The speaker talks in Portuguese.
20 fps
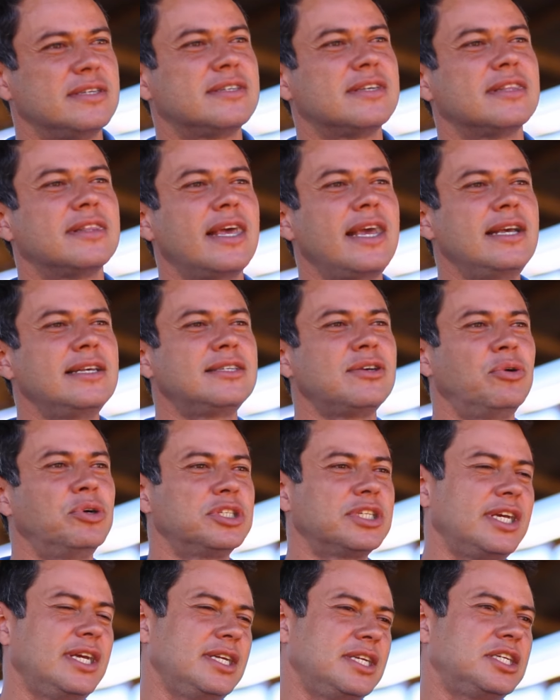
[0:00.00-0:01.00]
incidência.
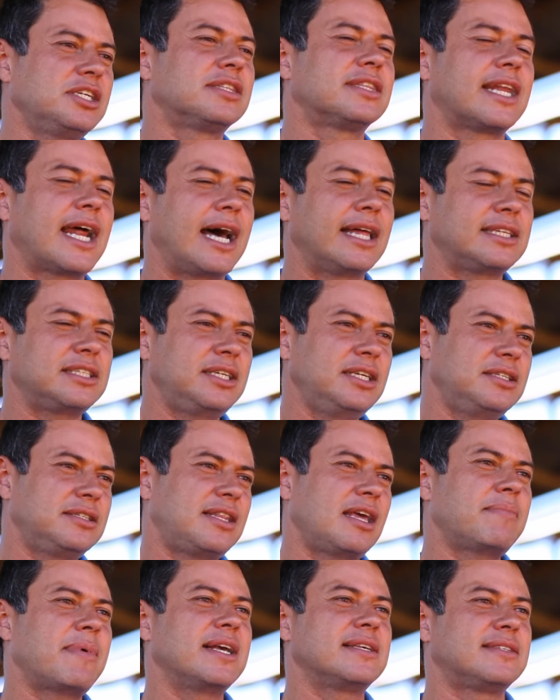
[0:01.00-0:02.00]
Hoje que a gente trata, a gente
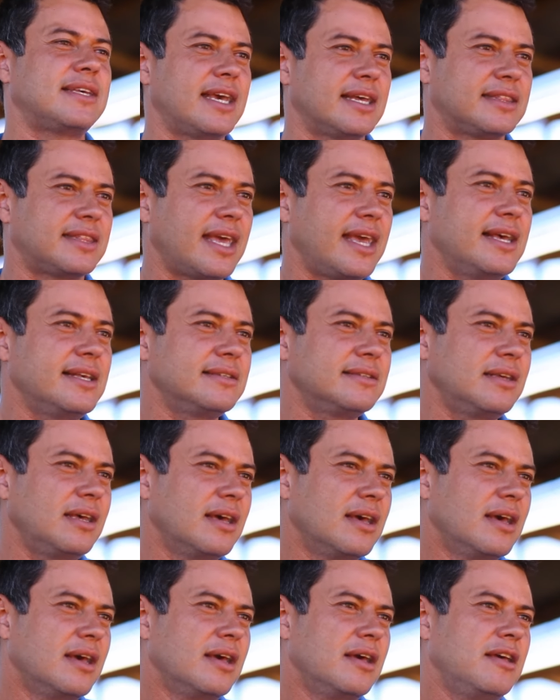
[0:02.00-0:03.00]
tem mais certeza
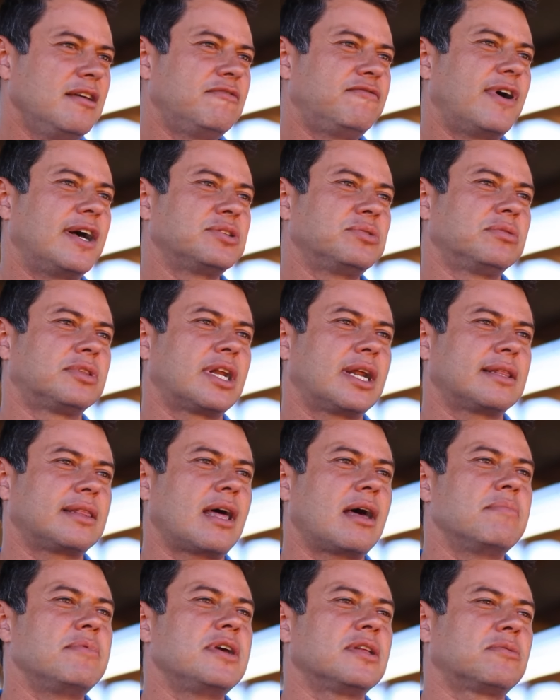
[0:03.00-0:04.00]
e faz um
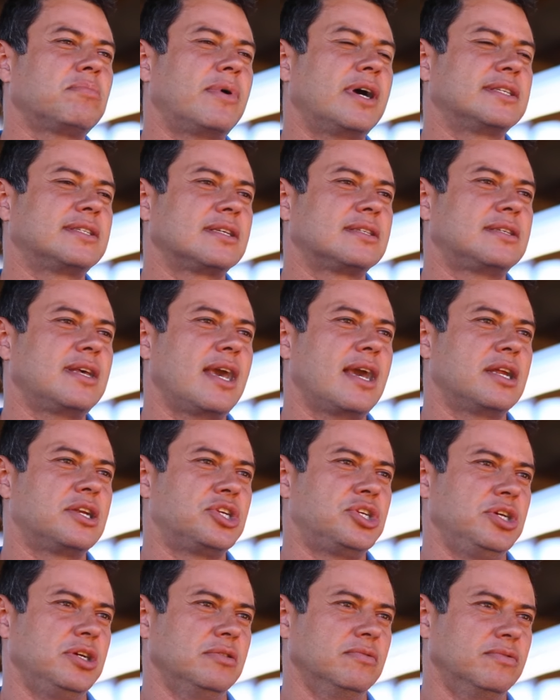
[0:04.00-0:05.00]
tratamento mais
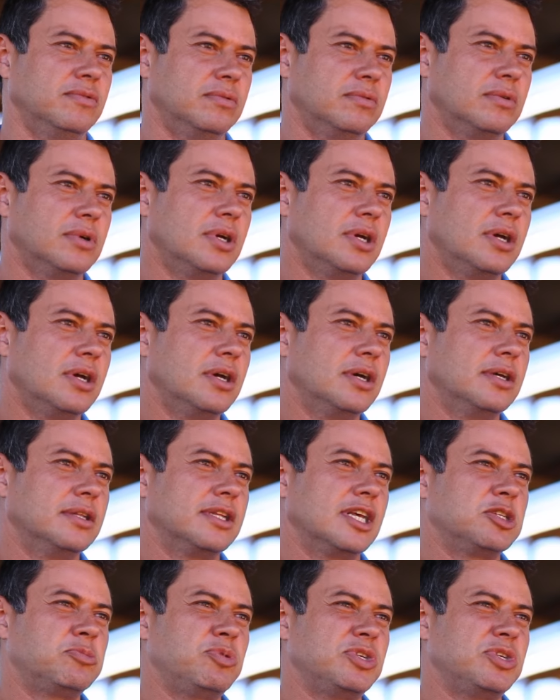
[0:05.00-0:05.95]
assertivo nas